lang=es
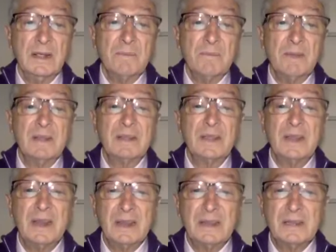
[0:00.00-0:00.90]

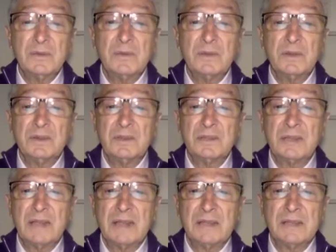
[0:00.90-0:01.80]
mantenerse a una
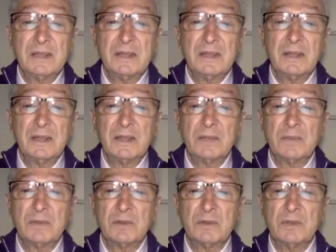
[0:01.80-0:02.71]
distancia de las
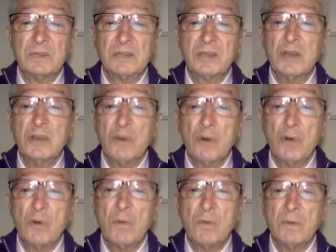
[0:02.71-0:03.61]
personas que no
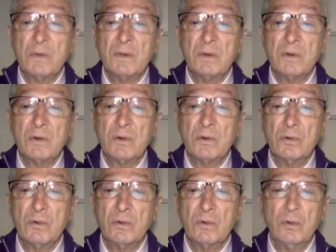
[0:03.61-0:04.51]
conviven con
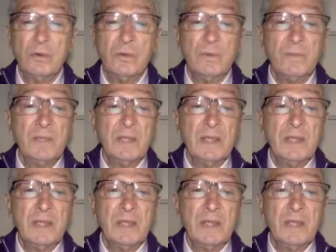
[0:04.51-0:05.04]
uno